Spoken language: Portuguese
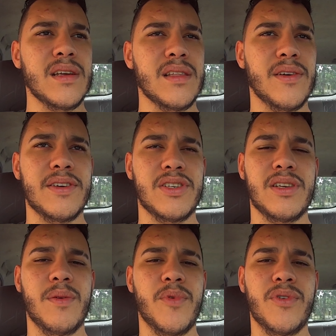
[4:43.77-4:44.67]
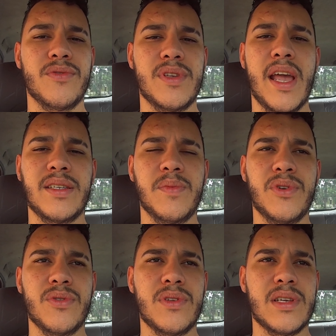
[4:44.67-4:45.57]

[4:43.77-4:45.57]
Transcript: Então acho que demorou uns 10 minutos